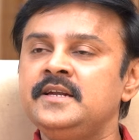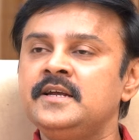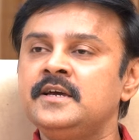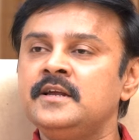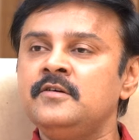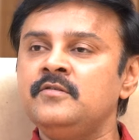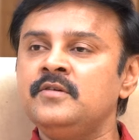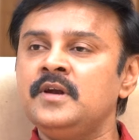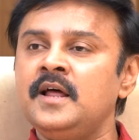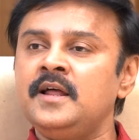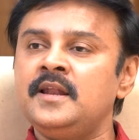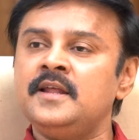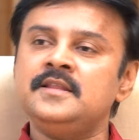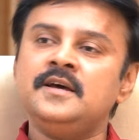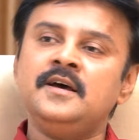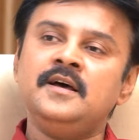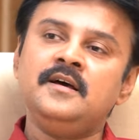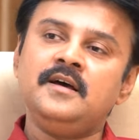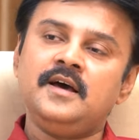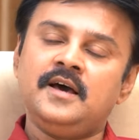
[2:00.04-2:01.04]
இருக்கிறவங்களால
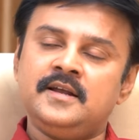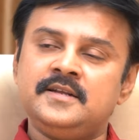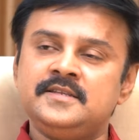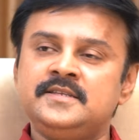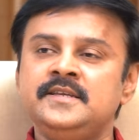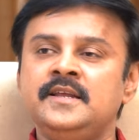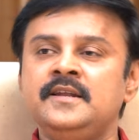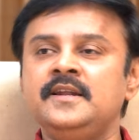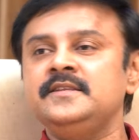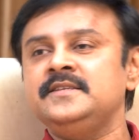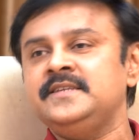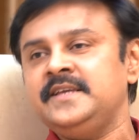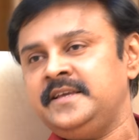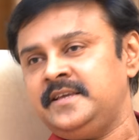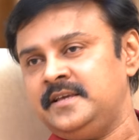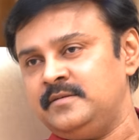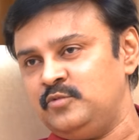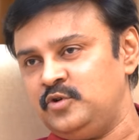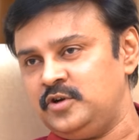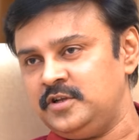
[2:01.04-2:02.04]
தான் அரசியலில்
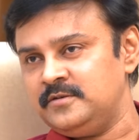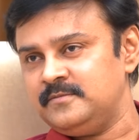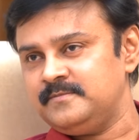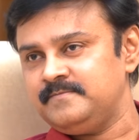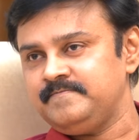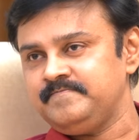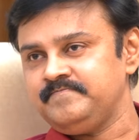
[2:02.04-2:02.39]
ஜெயிக்க முடியும்